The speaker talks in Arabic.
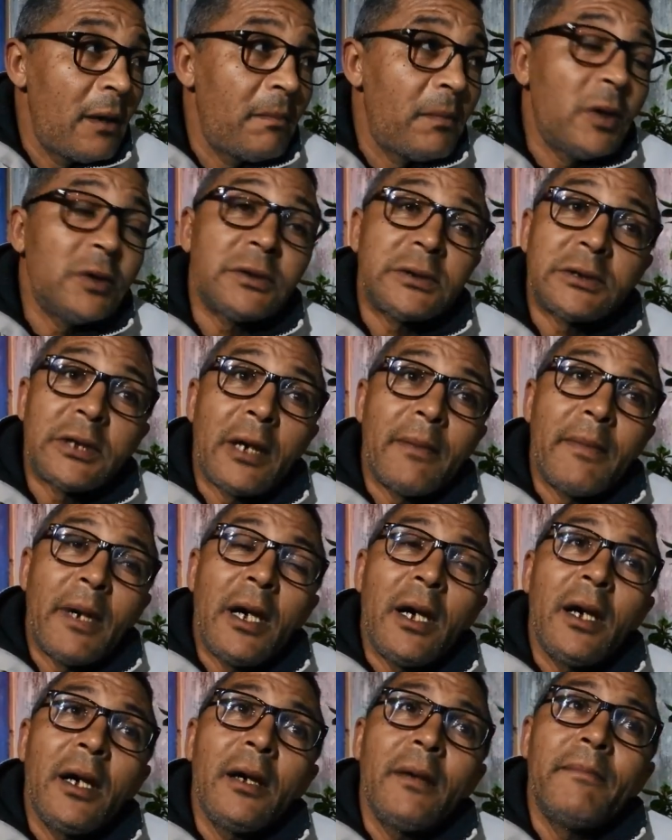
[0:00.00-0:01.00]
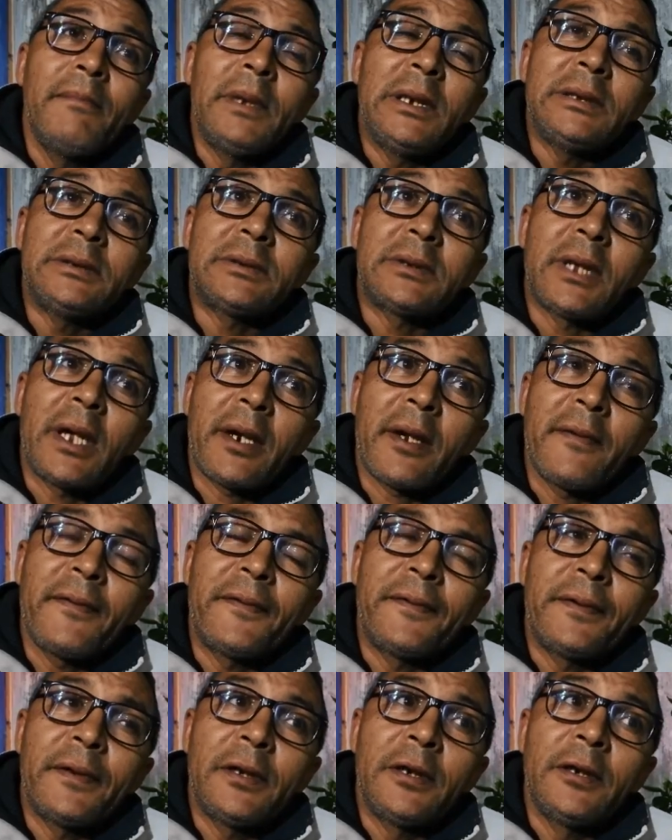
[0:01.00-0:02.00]
منظمه من طرف
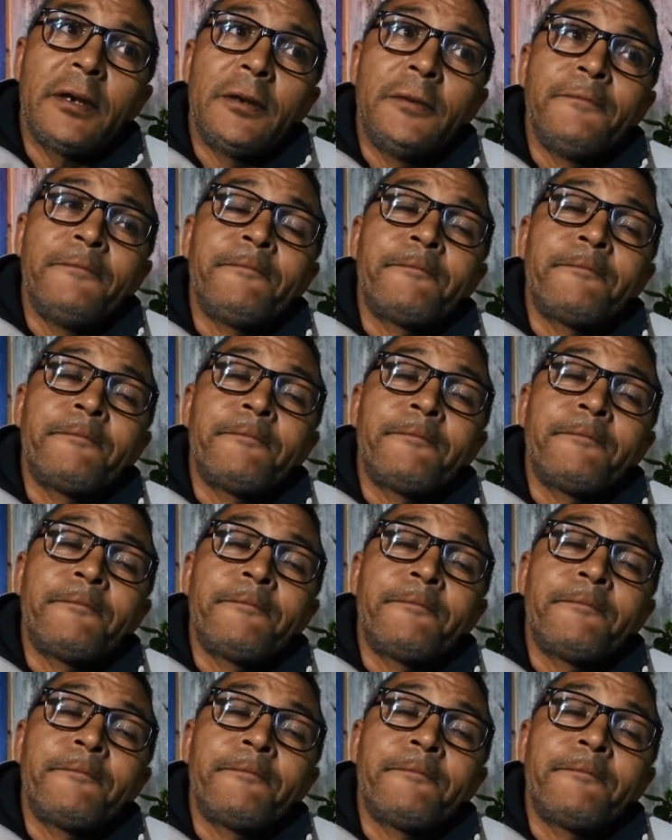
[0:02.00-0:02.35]
آه،